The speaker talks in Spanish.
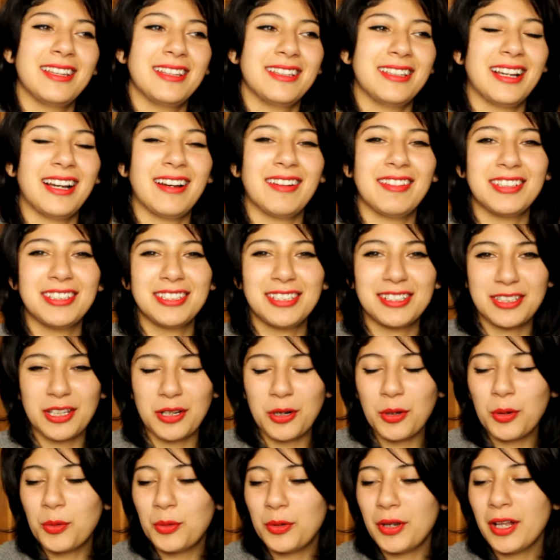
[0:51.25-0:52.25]
dejaban de ser
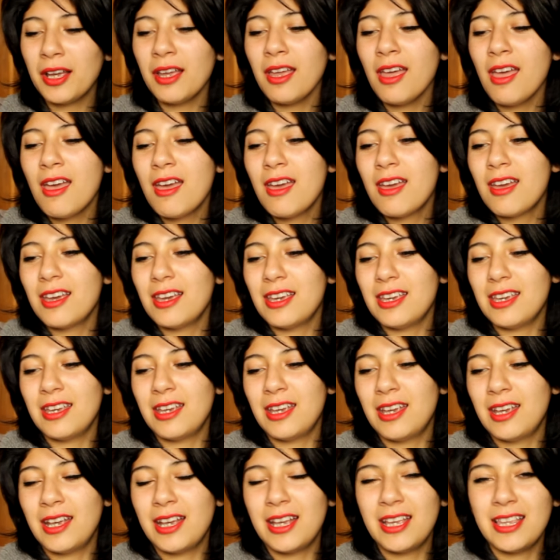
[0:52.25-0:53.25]
tan oscuras
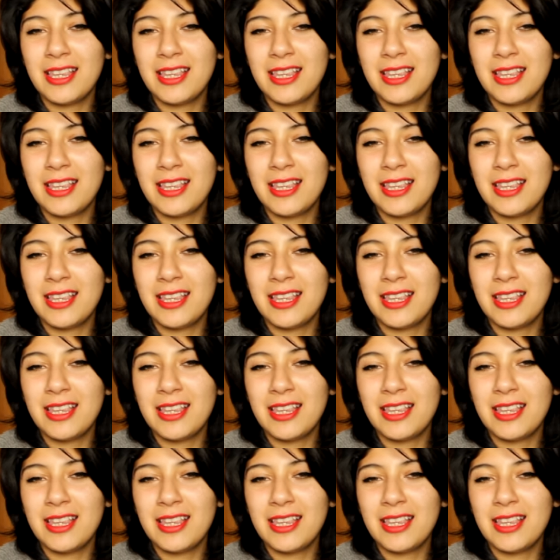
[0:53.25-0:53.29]
eh,